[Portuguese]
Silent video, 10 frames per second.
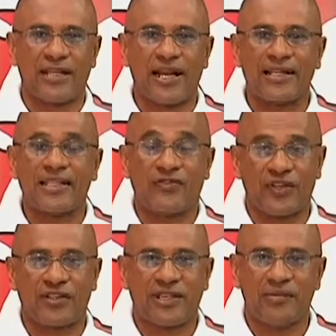Será nesse
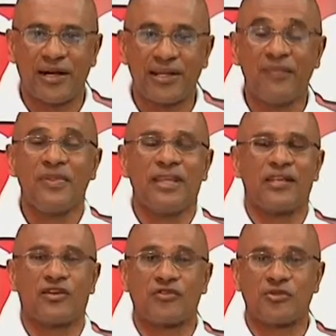final de semana
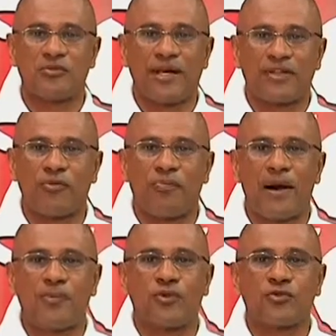e nós vamos bater um
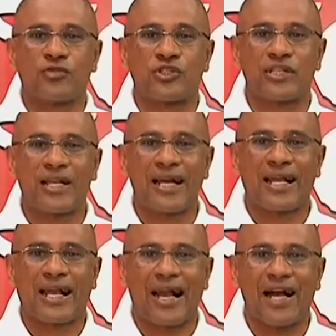papo com Jean
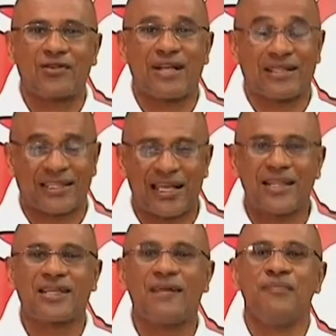Carlos,
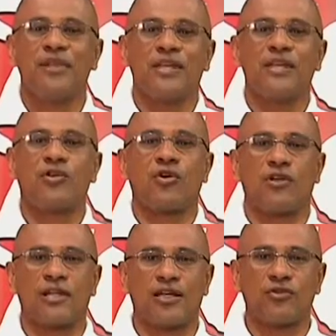atleta e
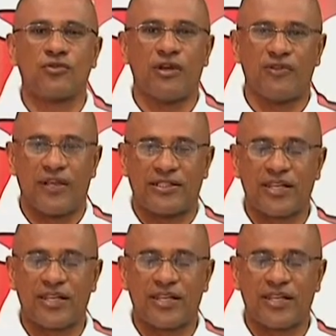coordenador do evento.